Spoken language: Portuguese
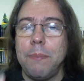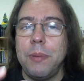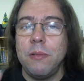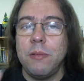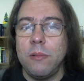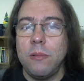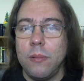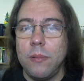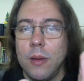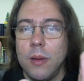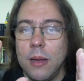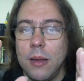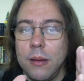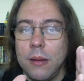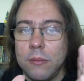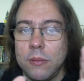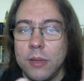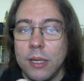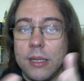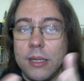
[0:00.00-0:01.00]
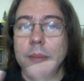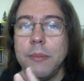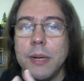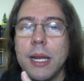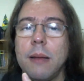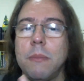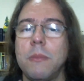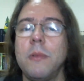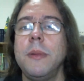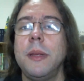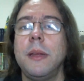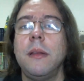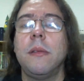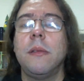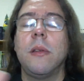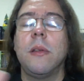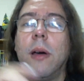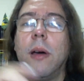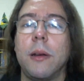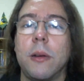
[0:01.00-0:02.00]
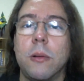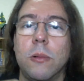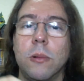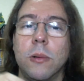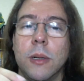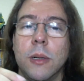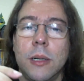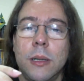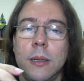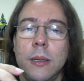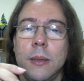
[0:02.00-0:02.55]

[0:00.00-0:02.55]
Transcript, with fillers: para um determinado momento histórico